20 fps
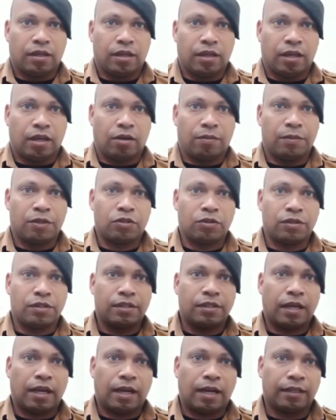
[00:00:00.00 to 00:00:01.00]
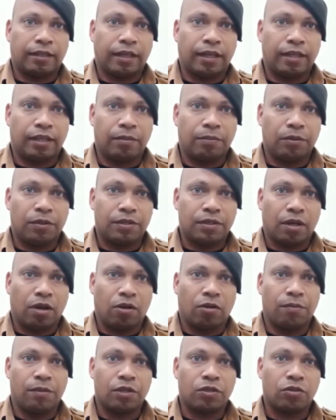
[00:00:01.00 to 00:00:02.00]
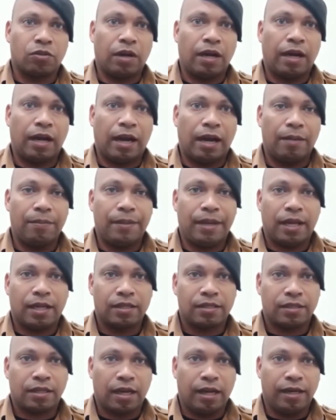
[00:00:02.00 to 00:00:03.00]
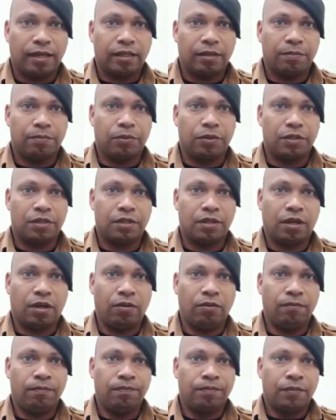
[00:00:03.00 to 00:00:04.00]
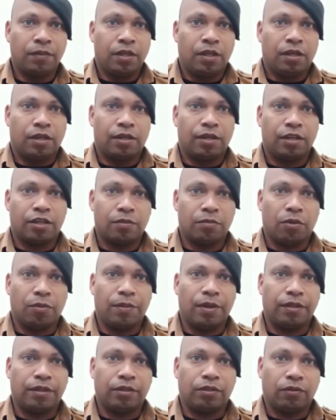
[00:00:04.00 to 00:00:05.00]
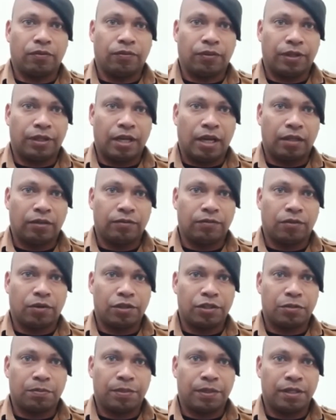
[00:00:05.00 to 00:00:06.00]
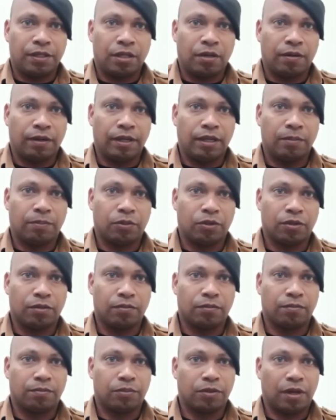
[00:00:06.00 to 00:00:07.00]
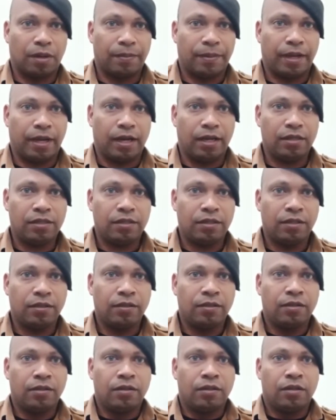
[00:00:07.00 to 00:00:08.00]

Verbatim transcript: é, começou a desacatar a equipe policial, começou a ameaçar a equipe policial que nesse momento então foi dado voz de prisão a ele por, por ameaça